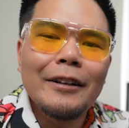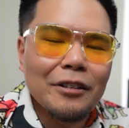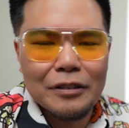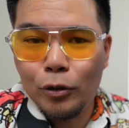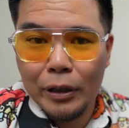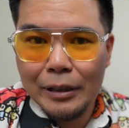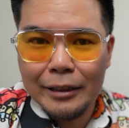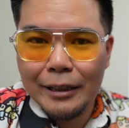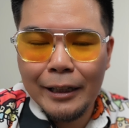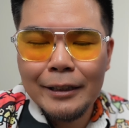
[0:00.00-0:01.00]
sino que
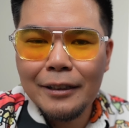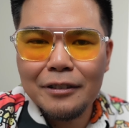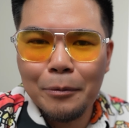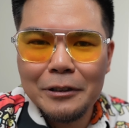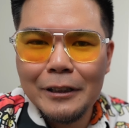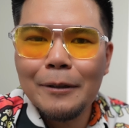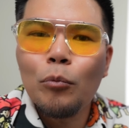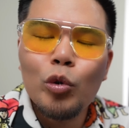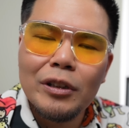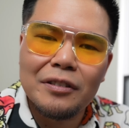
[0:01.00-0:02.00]
la tarjeta se mantiene
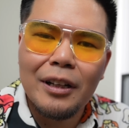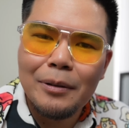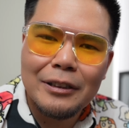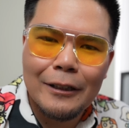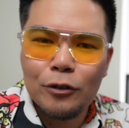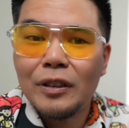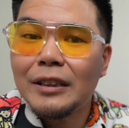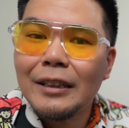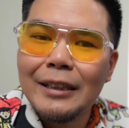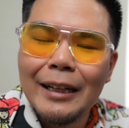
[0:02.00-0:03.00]
muy estable entre los
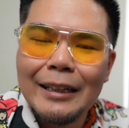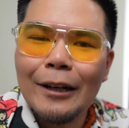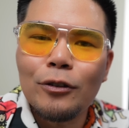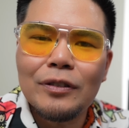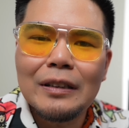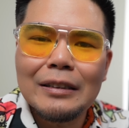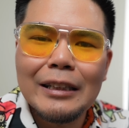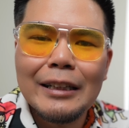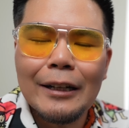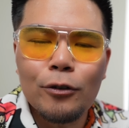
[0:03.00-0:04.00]
70 grados
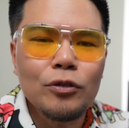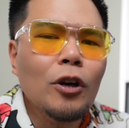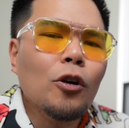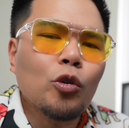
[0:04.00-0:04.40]
centígrados